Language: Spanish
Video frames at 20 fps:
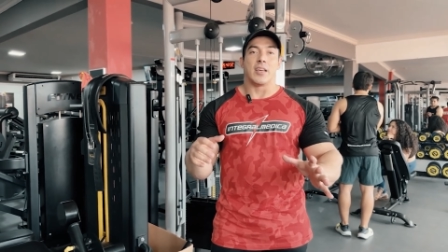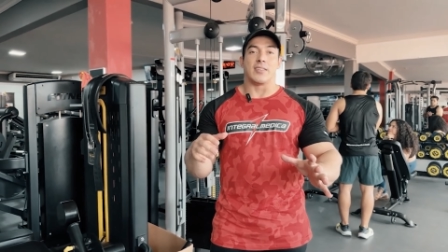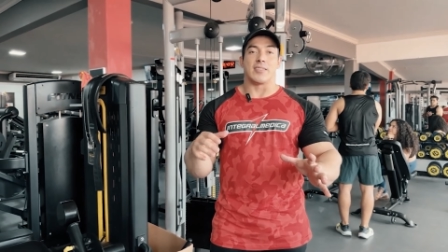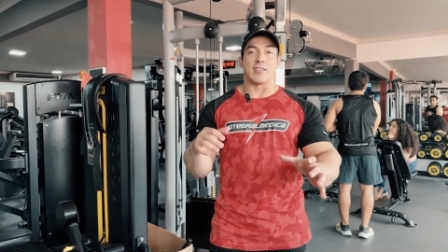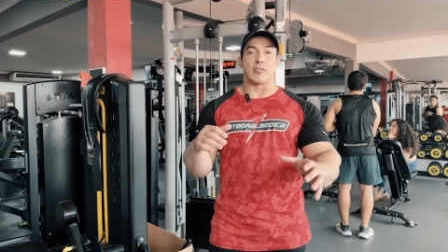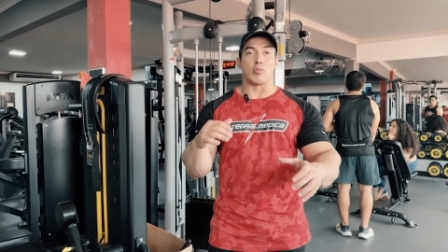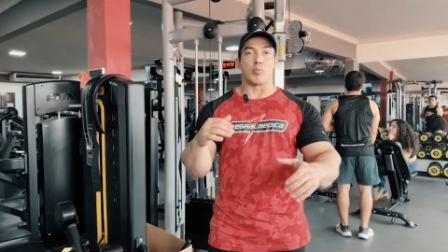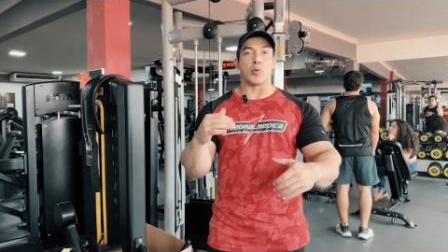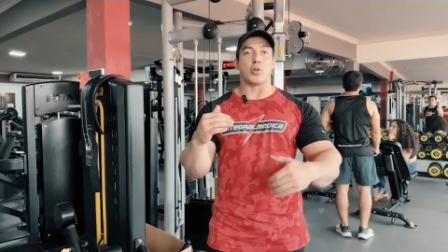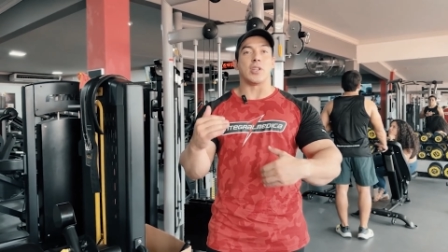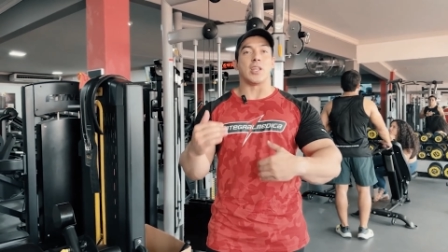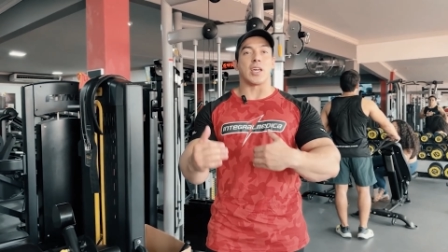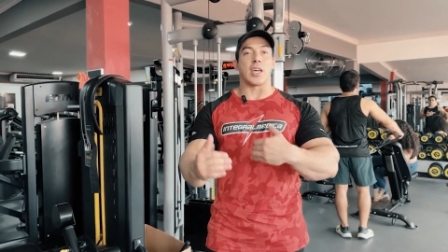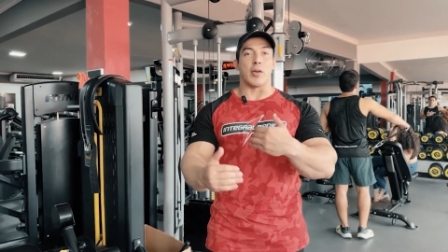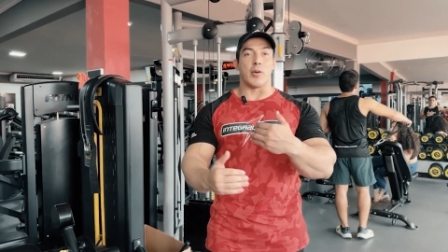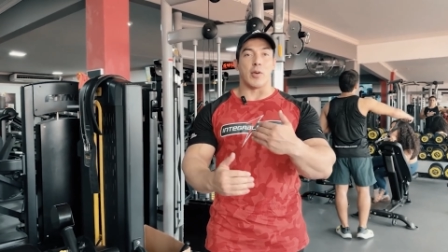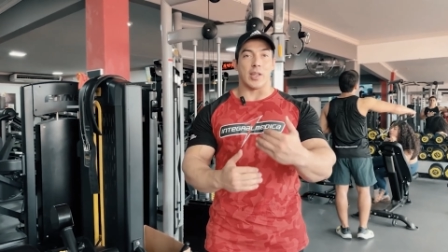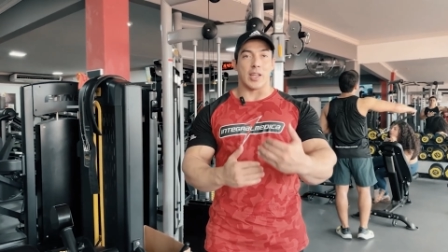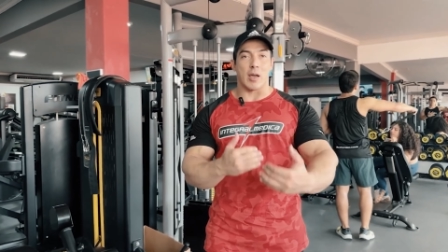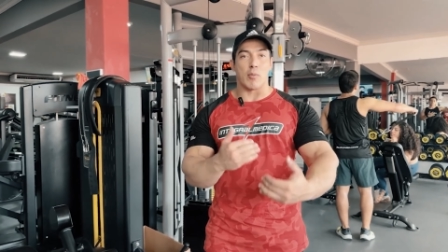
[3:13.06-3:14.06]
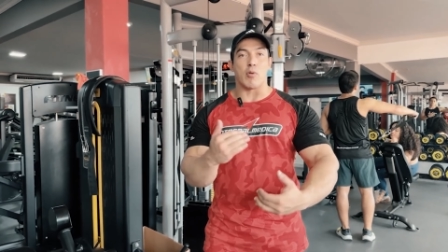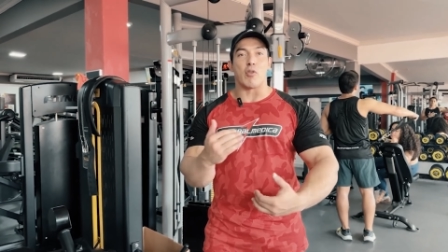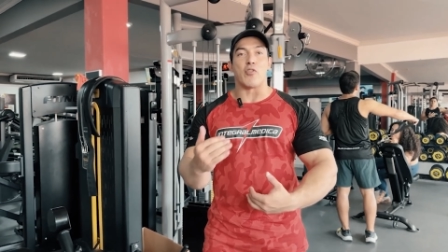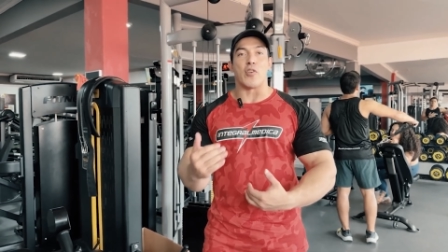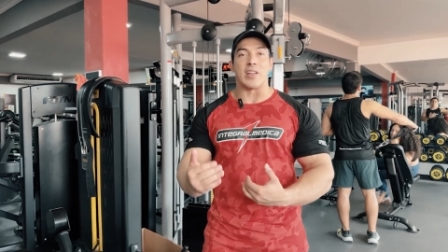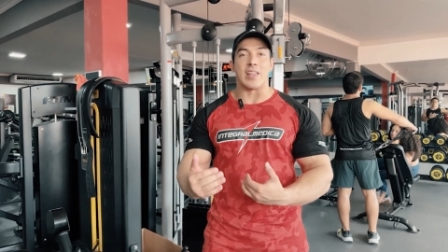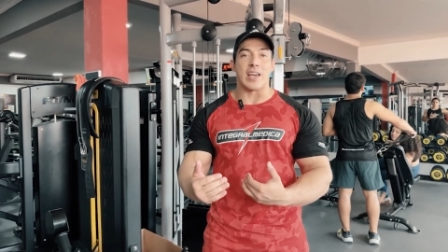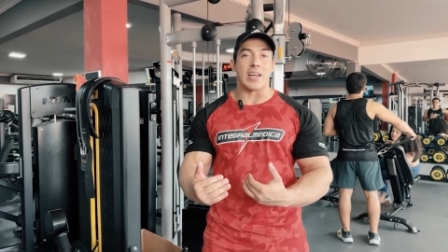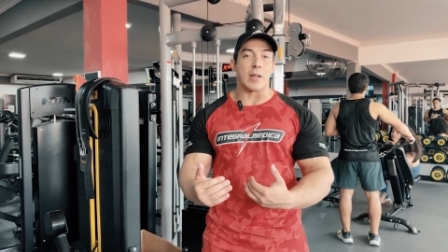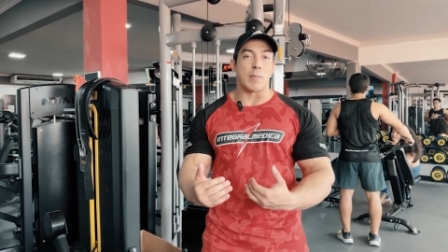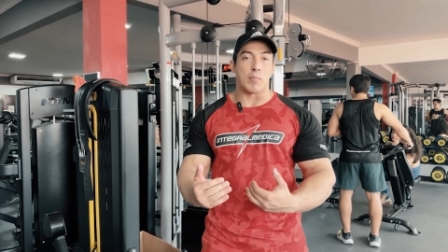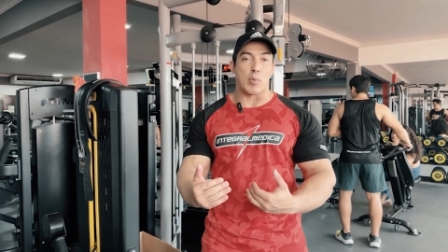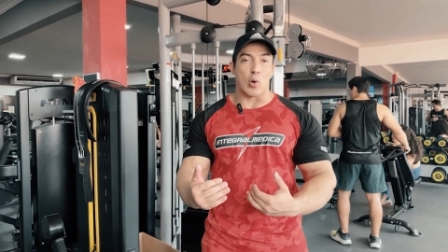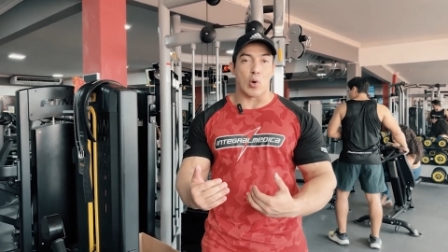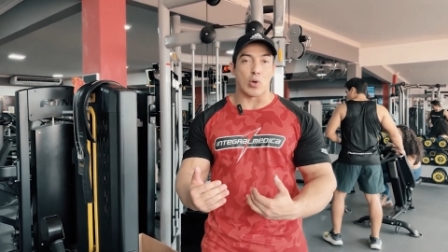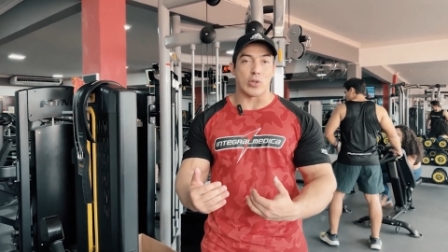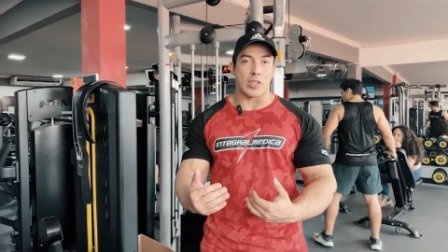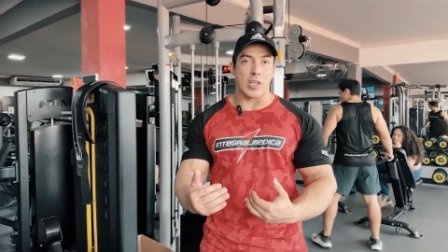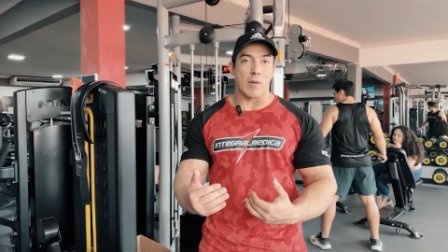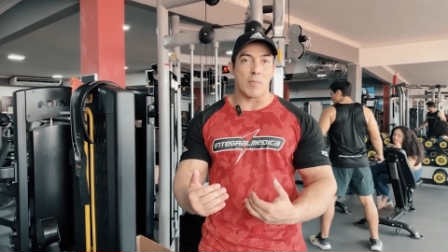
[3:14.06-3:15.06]
y se supone que deberíamos fallar en
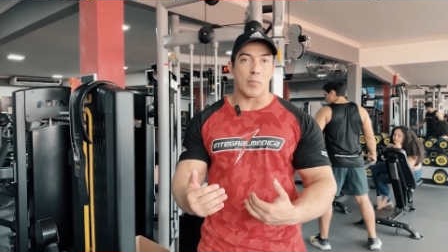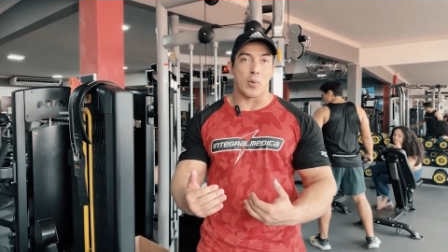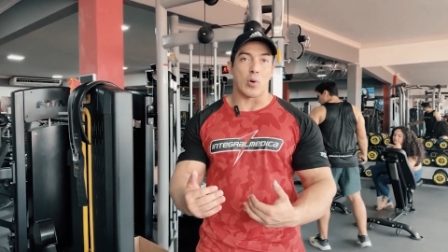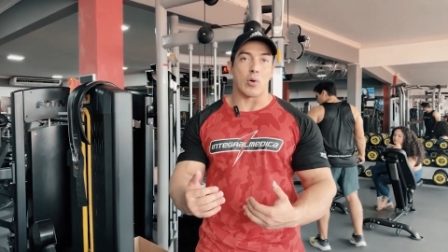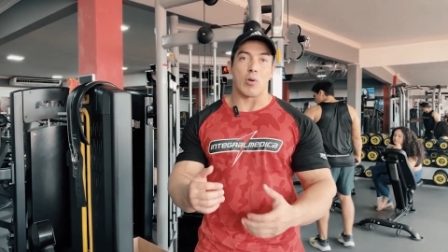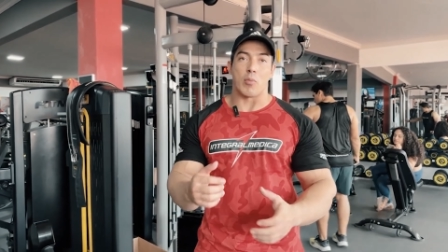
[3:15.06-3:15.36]
poco tiempo.